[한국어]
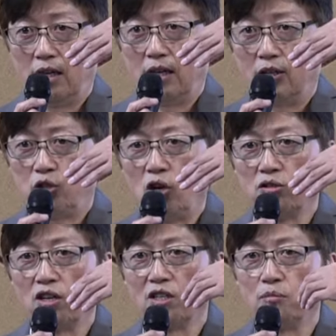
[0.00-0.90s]

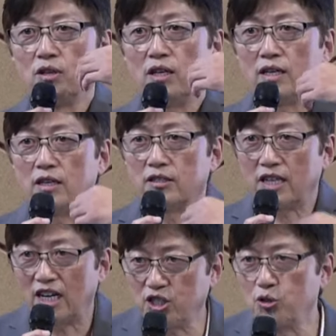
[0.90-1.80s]
성령님의
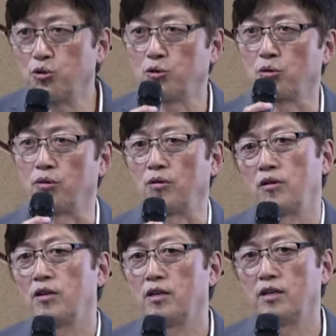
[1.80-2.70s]
사실 수 있도록
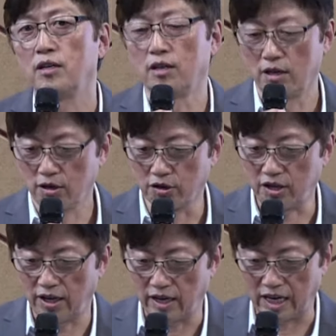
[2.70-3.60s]

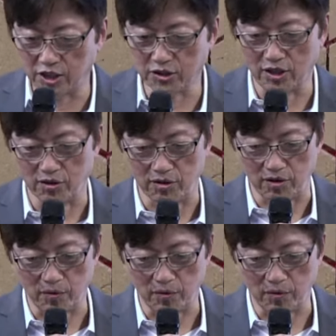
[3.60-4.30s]
그렇게 하셨다는 거예요.